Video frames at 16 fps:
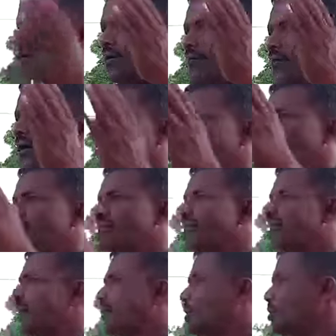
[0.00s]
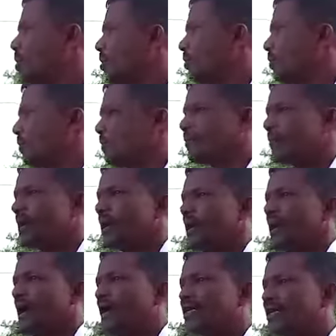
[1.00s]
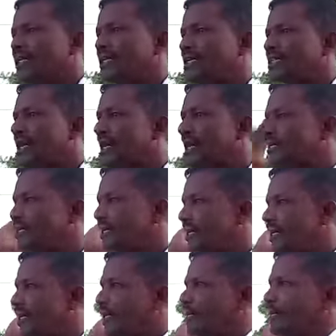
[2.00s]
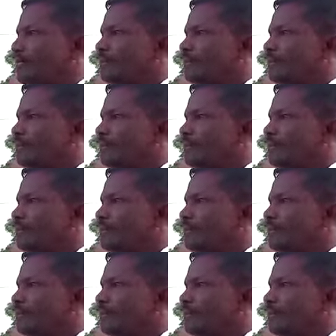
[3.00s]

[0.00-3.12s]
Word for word: அவ்வாறு பேசுகின்ற பொழுது அக்கிய கட்சியின்